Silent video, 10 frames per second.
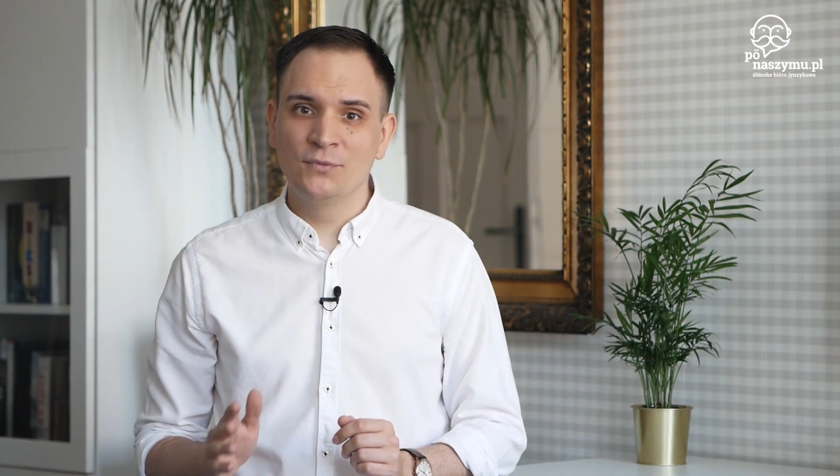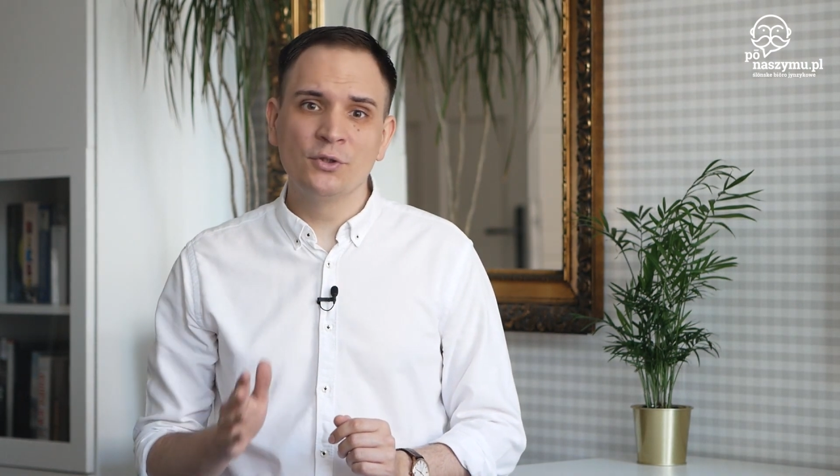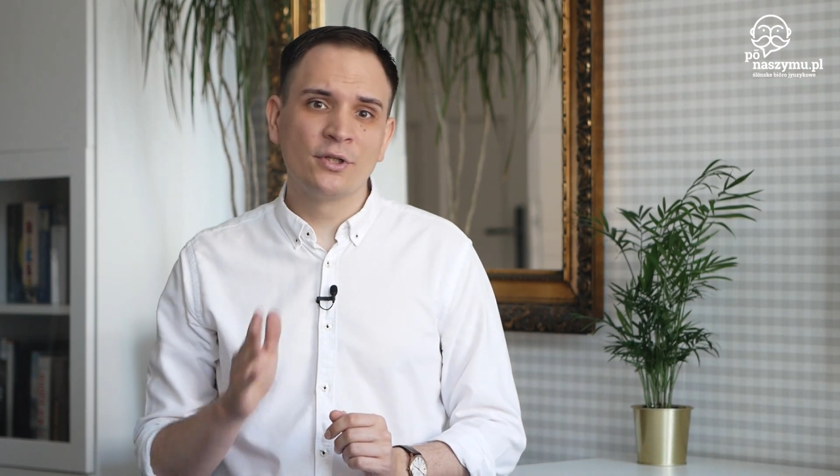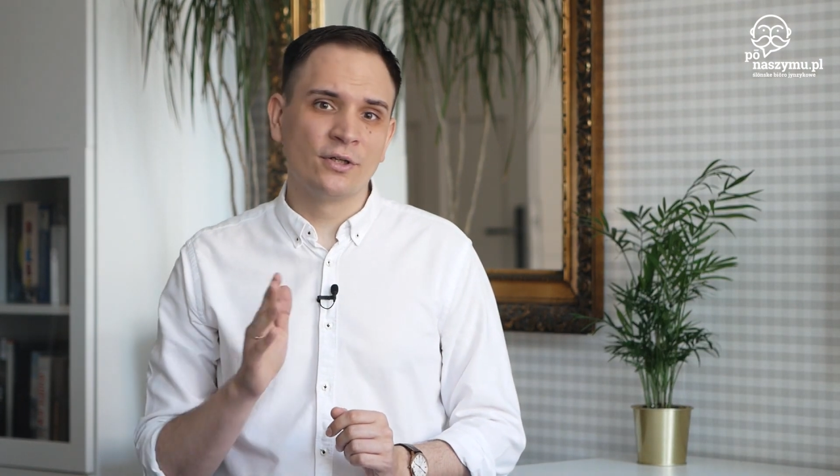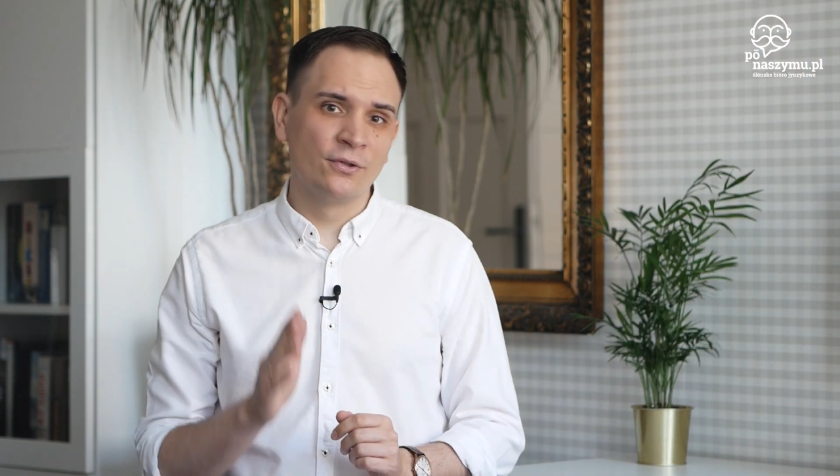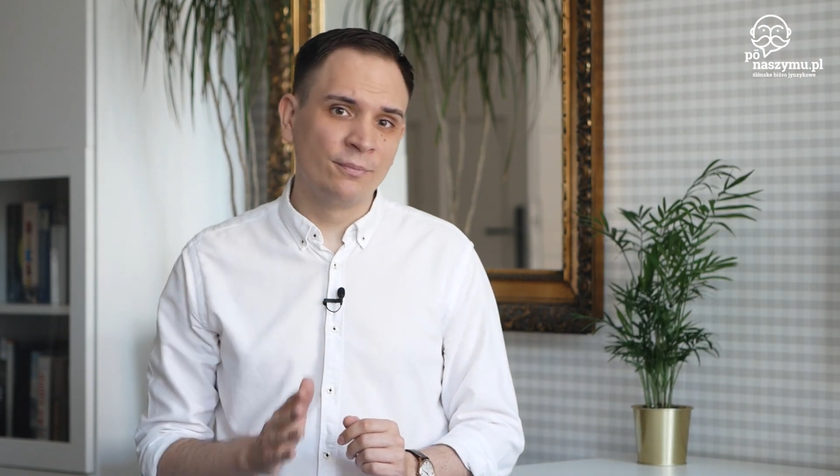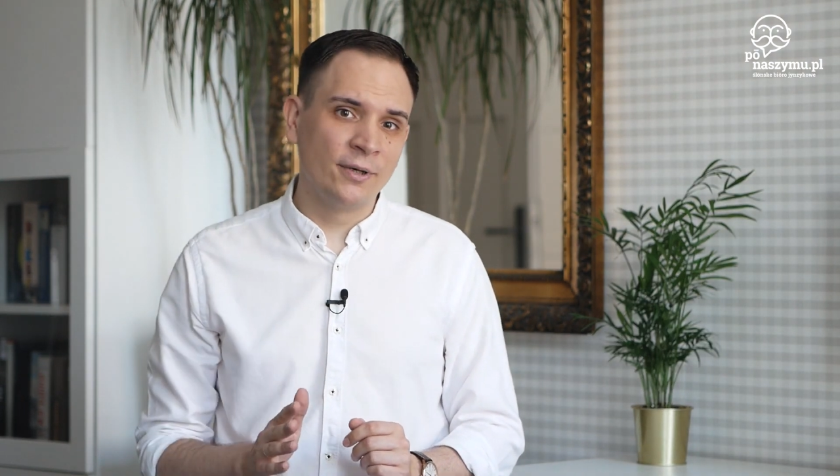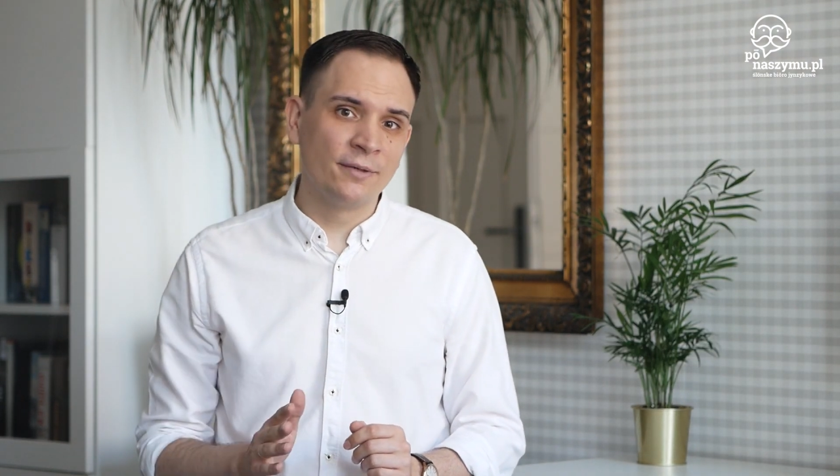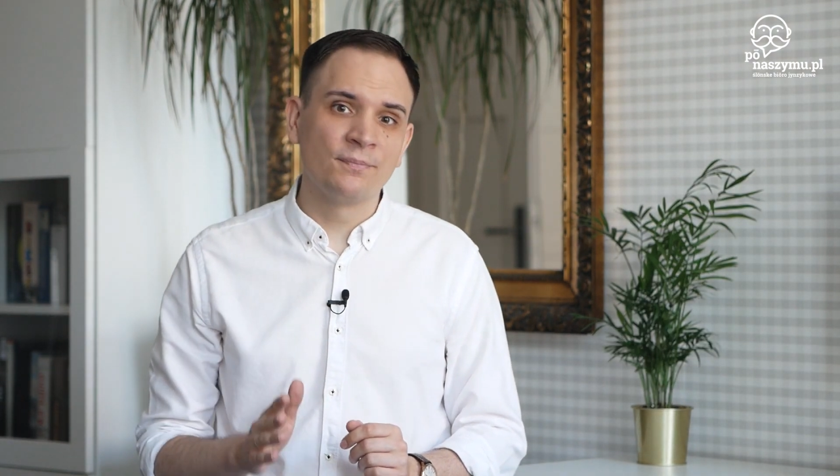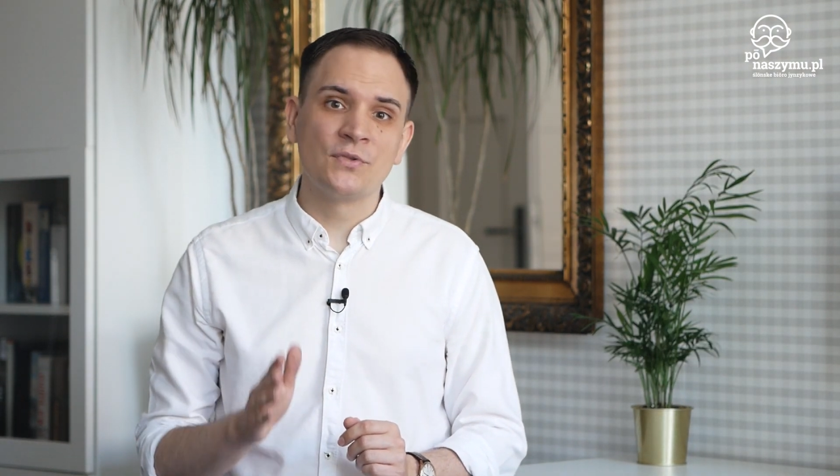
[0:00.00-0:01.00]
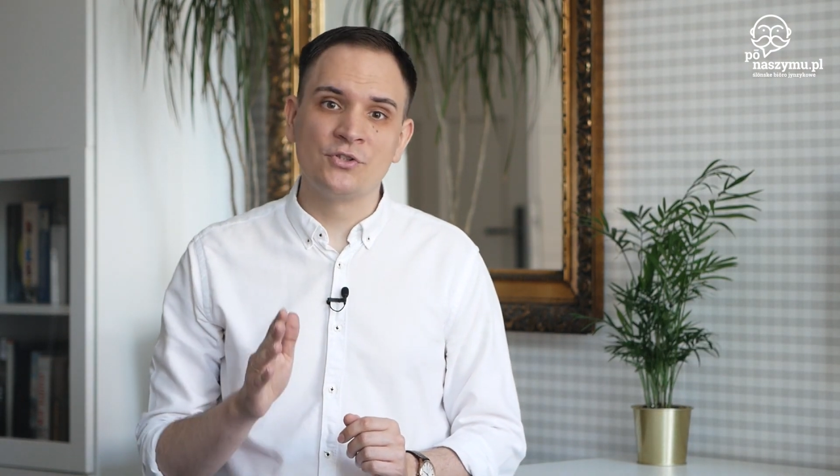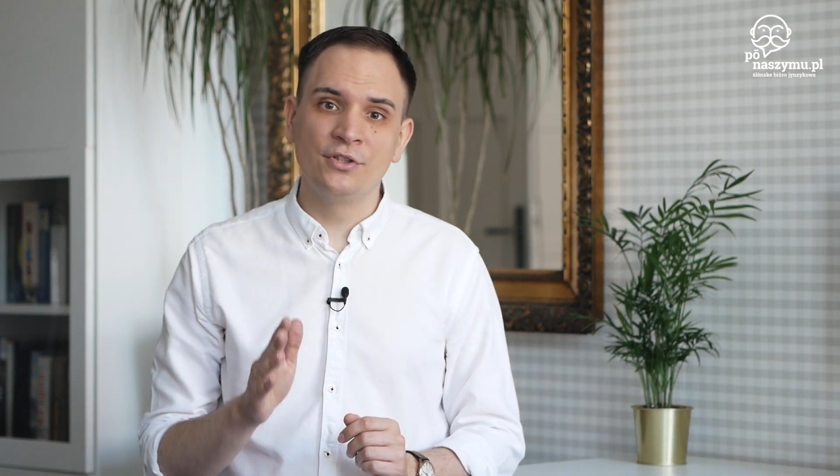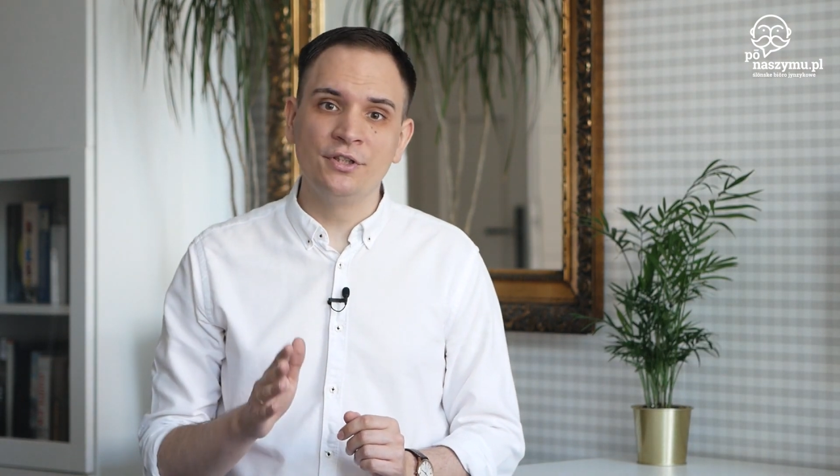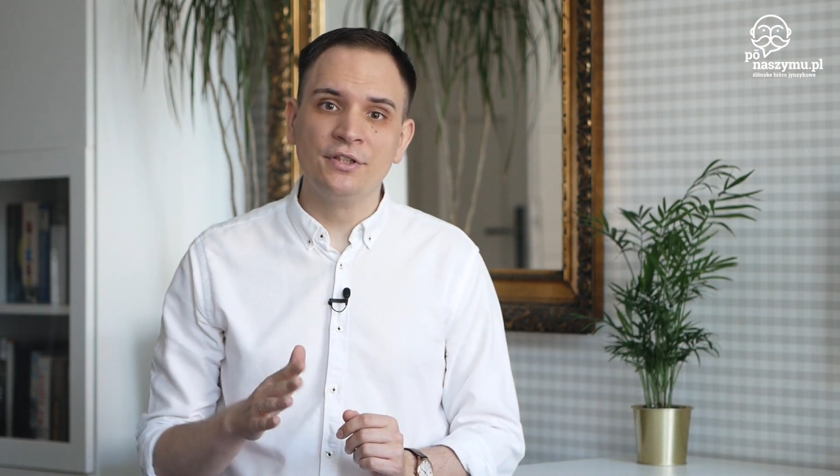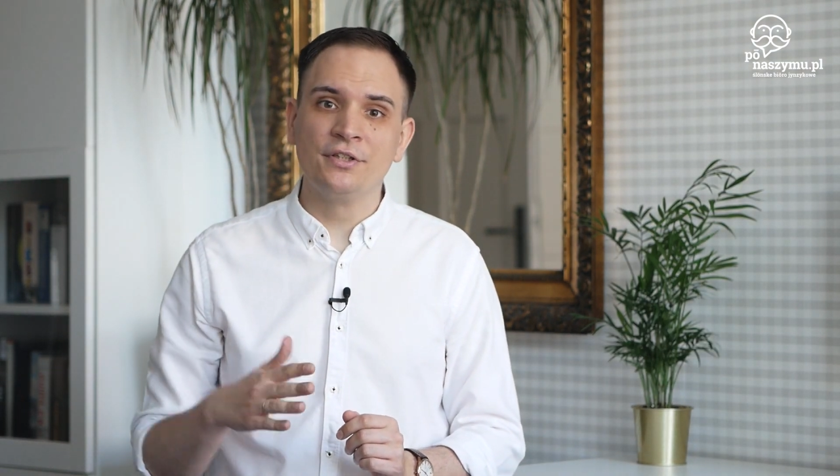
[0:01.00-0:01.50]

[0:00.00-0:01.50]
To der opa, czyli